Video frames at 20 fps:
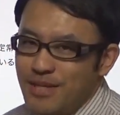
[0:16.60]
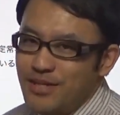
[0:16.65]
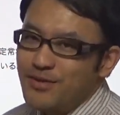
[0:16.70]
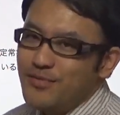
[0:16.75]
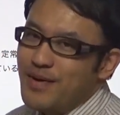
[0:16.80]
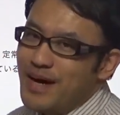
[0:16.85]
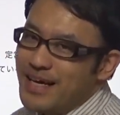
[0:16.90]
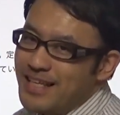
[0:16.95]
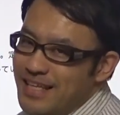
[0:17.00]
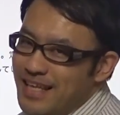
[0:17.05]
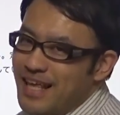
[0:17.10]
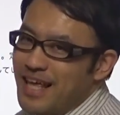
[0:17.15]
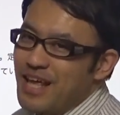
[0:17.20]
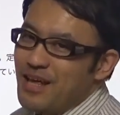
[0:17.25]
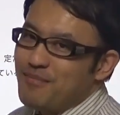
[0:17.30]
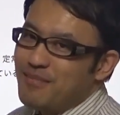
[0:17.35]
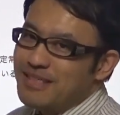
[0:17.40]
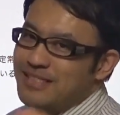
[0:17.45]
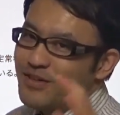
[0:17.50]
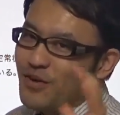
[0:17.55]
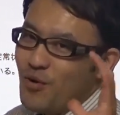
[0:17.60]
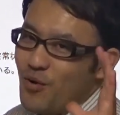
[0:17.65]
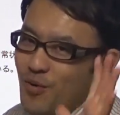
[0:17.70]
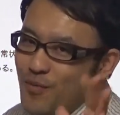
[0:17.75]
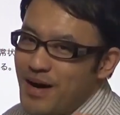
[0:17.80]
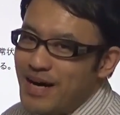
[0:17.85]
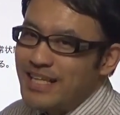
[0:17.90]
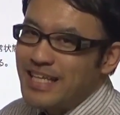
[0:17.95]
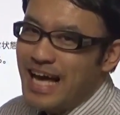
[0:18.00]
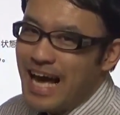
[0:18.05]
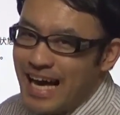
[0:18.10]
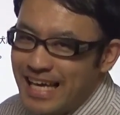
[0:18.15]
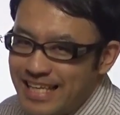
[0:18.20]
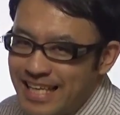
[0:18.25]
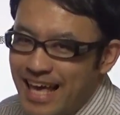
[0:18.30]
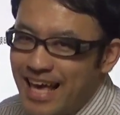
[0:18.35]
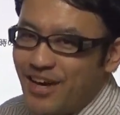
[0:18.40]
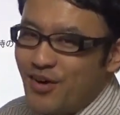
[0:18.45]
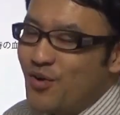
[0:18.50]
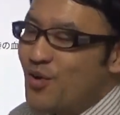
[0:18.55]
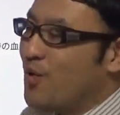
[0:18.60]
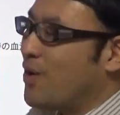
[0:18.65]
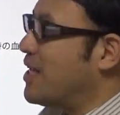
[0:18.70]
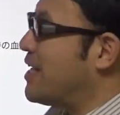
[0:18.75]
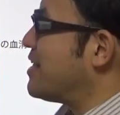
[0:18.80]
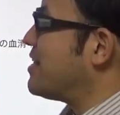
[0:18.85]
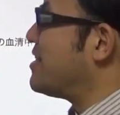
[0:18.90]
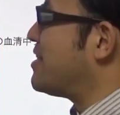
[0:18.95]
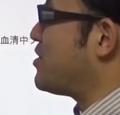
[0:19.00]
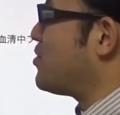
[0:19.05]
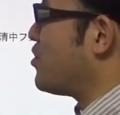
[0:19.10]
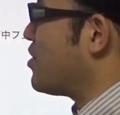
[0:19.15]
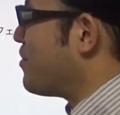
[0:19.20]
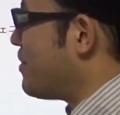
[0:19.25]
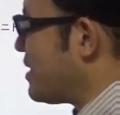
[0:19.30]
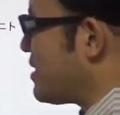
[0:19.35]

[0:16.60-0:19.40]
見る前に、まず大まかな背景、これをお話ししとき